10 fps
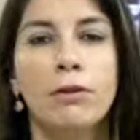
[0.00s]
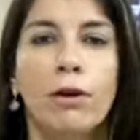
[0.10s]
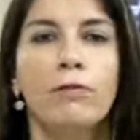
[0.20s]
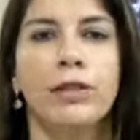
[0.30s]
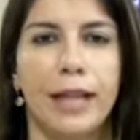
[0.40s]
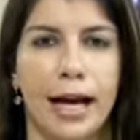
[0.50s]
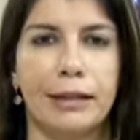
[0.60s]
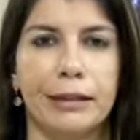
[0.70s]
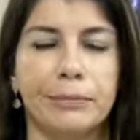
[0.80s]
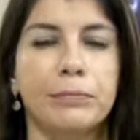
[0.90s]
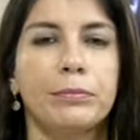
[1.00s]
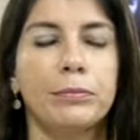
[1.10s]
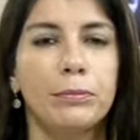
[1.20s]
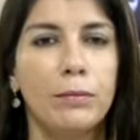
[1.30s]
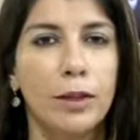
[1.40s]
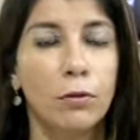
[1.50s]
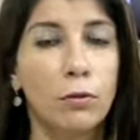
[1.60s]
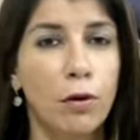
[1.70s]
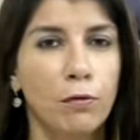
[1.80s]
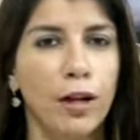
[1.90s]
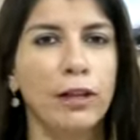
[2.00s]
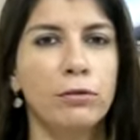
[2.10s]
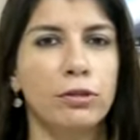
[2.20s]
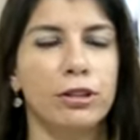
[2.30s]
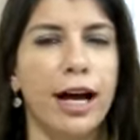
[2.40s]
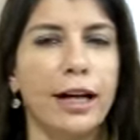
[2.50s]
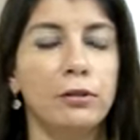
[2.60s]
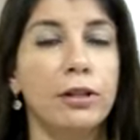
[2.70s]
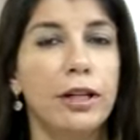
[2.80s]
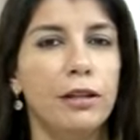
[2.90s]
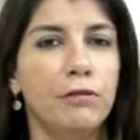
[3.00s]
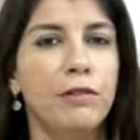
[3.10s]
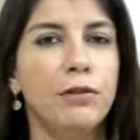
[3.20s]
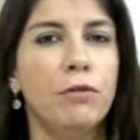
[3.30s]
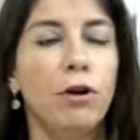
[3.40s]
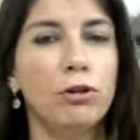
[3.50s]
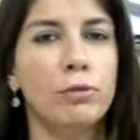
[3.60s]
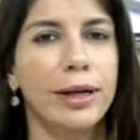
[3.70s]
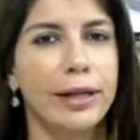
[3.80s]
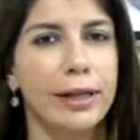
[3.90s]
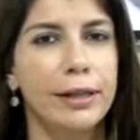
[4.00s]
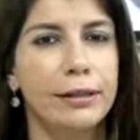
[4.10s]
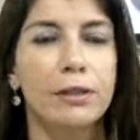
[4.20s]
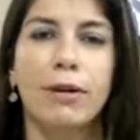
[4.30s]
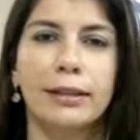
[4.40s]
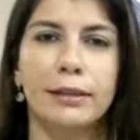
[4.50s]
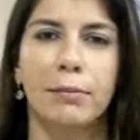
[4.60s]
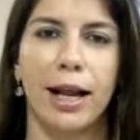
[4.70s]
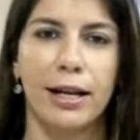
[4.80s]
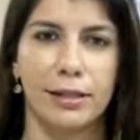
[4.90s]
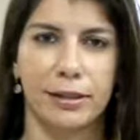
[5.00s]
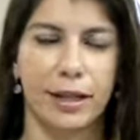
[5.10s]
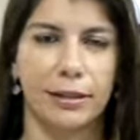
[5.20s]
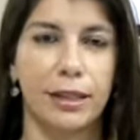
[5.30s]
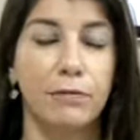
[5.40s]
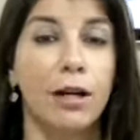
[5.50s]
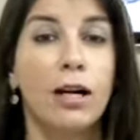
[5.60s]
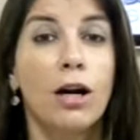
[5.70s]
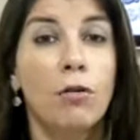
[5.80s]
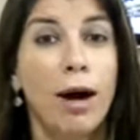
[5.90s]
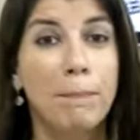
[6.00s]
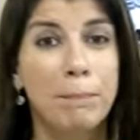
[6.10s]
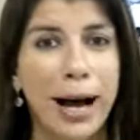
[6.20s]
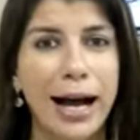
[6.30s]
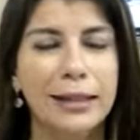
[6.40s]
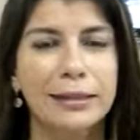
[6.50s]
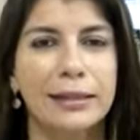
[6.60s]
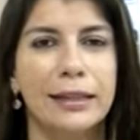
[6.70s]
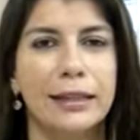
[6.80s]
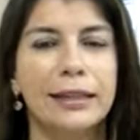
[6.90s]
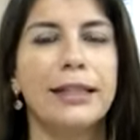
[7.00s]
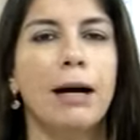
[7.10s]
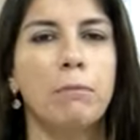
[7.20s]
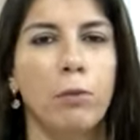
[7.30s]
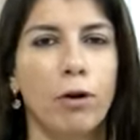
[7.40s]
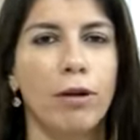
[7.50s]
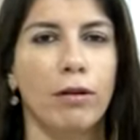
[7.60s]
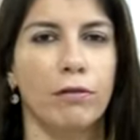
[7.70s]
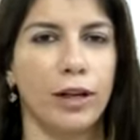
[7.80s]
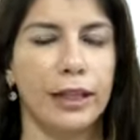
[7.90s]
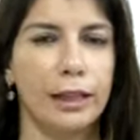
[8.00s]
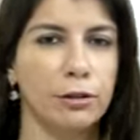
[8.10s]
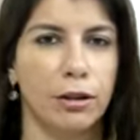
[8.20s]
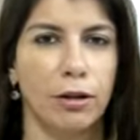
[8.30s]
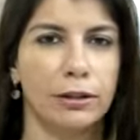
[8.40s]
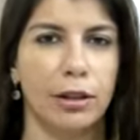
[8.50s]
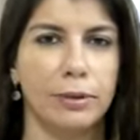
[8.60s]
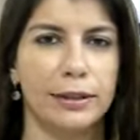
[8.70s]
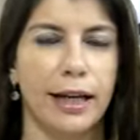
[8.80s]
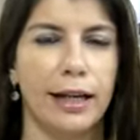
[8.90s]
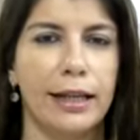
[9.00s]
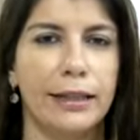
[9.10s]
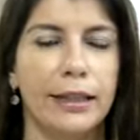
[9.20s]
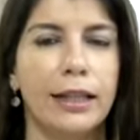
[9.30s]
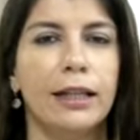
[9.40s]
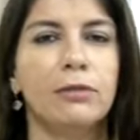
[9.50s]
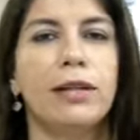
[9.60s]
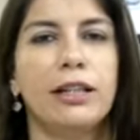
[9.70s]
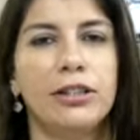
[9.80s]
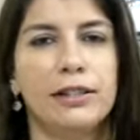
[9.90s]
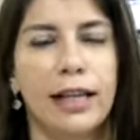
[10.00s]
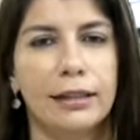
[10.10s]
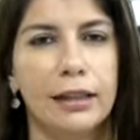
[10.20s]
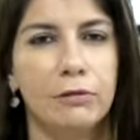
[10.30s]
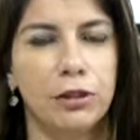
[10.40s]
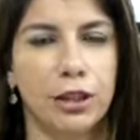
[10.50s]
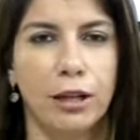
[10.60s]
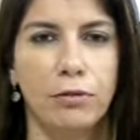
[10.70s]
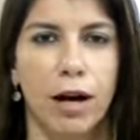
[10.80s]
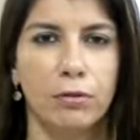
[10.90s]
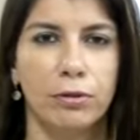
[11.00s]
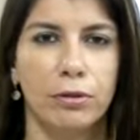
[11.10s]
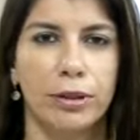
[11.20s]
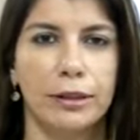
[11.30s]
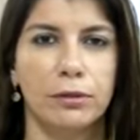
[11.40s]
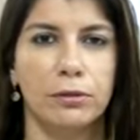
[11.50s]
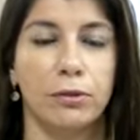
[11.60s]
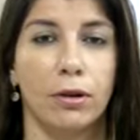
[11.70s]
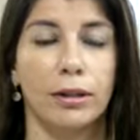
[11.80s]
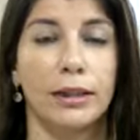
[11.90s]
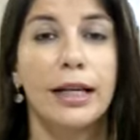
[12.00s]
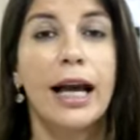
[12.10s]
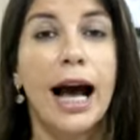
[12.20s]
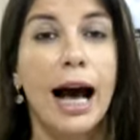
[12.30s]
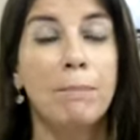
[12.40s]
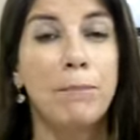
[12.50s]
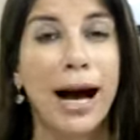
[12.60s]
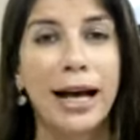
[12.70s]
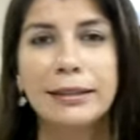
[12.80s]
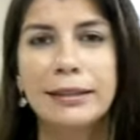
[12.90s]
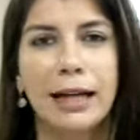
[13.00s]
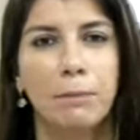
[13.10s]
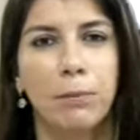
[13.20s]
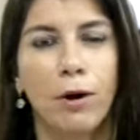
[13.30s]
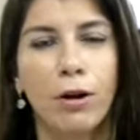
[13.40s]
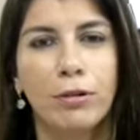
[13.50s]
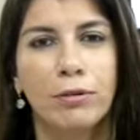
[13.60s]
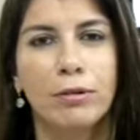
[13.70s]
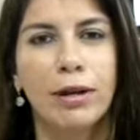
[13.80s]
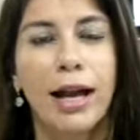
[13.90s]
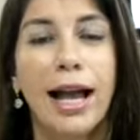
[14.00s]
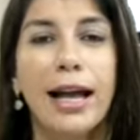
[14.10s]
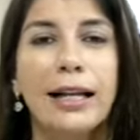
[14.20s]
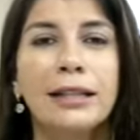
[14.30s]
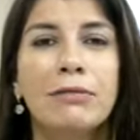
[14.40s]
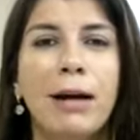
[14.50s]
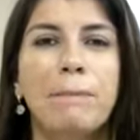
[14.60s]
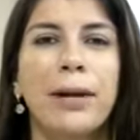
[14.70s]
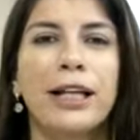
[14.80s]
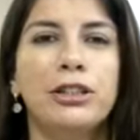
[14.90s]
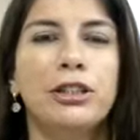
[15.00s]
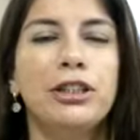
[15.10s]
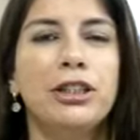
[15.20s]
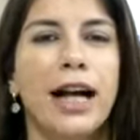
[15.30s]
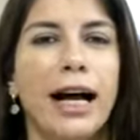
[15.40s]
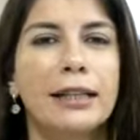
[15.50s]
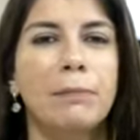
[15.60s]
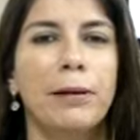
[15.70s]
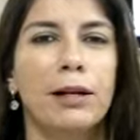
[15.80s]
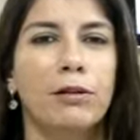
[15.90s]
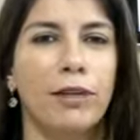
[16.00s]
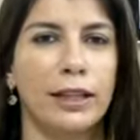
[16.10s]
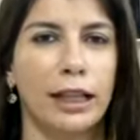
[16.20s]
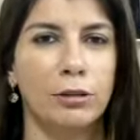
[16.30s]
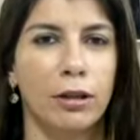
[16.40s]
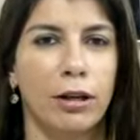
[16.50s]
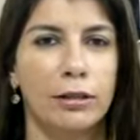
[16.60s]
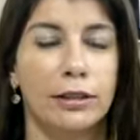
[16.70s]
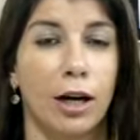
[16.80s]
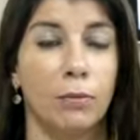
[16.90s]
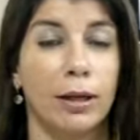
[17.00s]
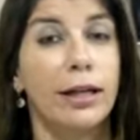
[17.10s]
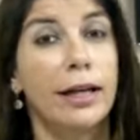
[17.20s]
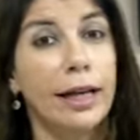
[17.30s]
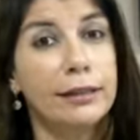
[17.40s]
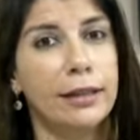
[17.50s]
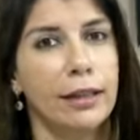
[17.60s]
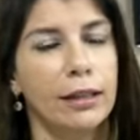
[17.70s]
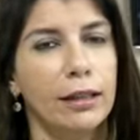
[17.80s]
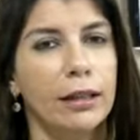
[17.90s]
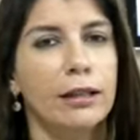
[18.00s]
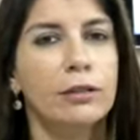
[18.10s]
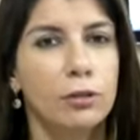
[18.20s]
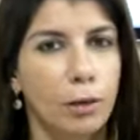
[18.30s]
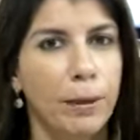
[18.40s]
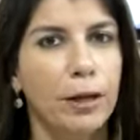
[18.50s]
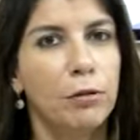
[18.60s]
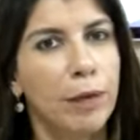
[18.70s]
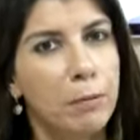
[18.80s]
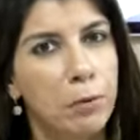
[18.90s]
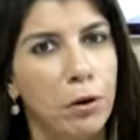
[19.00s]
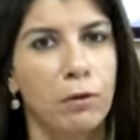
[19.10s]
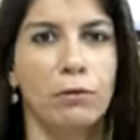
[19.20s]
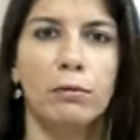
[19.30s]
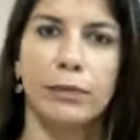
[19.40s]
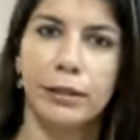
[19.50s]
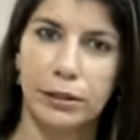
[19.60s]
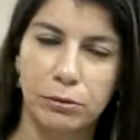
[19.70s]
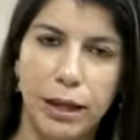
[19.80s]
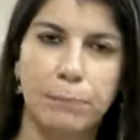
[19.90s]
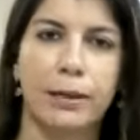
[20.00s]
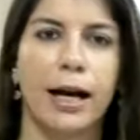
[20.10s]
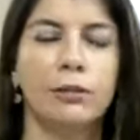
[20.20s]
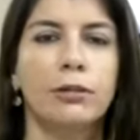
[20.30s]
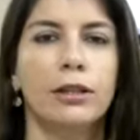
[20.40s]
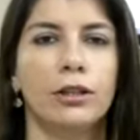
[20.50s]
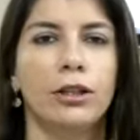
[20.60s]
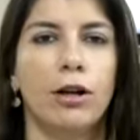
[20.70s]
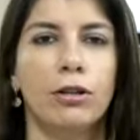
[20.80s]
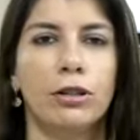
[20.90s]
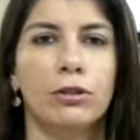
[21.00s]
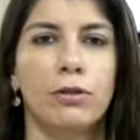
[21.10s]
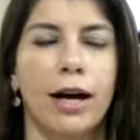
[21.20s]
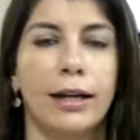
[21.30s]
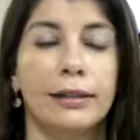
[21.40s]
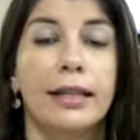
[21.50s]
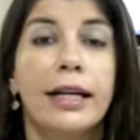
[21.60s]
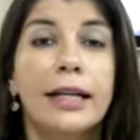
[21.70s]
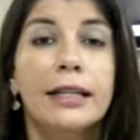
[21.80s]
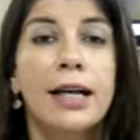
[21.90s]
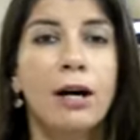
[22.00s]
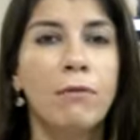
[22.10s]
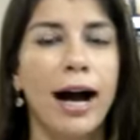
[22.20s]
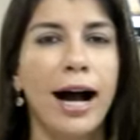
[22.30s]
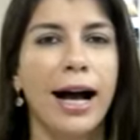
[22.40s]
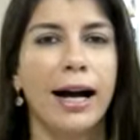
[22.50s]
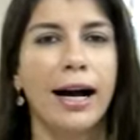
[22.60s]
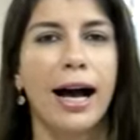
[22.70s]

novidade o governo do Estado vive hoje uma crise com a Assembleia Legislativa, com a base de apoio à governadora Rosalba Ciarline no Legislativo Estadual do Rio Grande do Norte. A base de apoio, ela não é prestigiada pela governadora Rosalba. Quer dizer, só para comer bolo, como disse o deputado George Soares. Não há